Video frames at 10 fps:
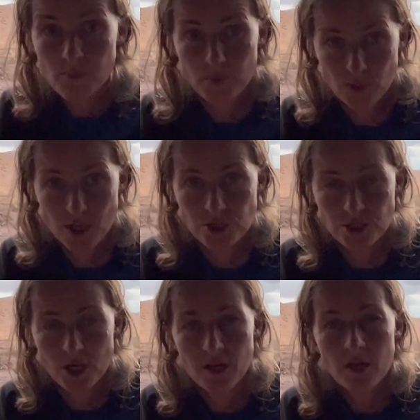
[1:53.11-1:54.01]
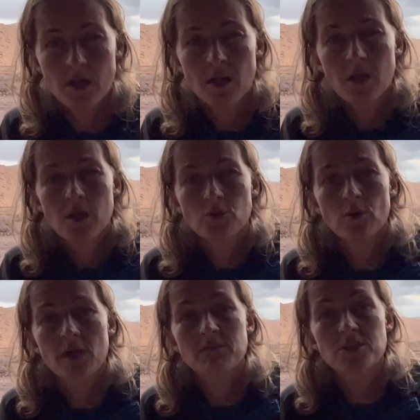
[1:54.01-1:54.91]
podejście,
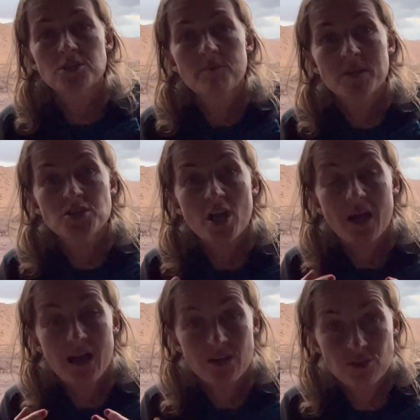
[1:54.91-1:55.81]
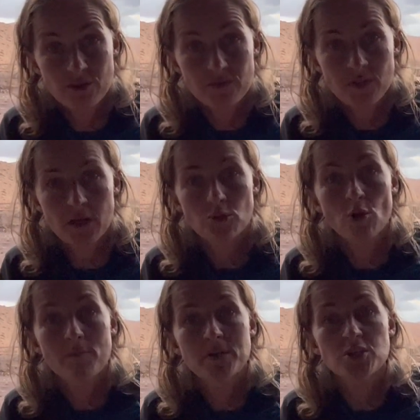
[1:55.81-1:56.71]
które właśnie będzie aktywne,
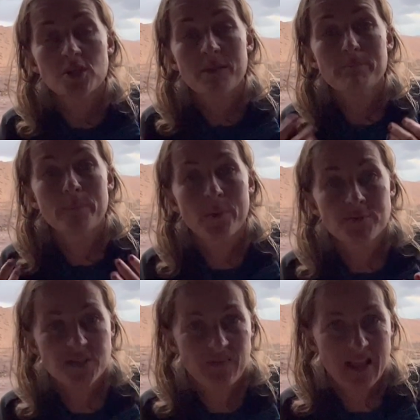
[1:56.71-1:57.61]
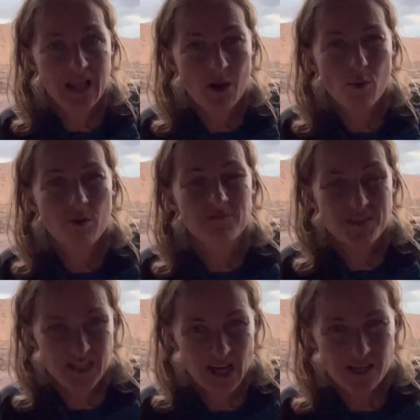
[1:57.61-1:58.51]
które będzie nam pozwalało
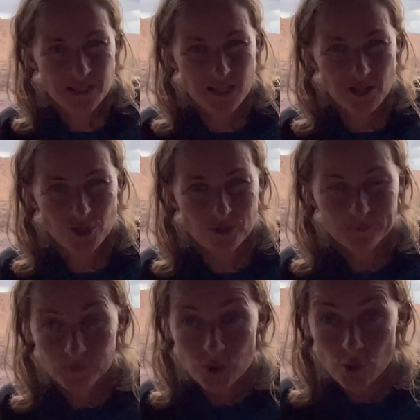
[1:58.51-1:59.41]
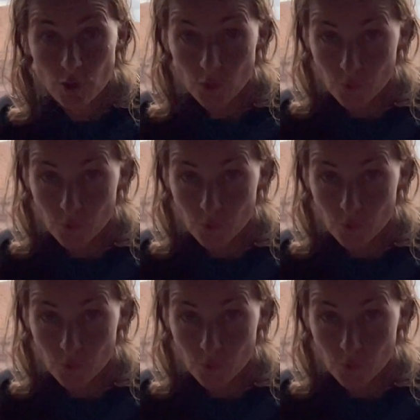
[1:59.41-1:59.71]
wzrastać, czyli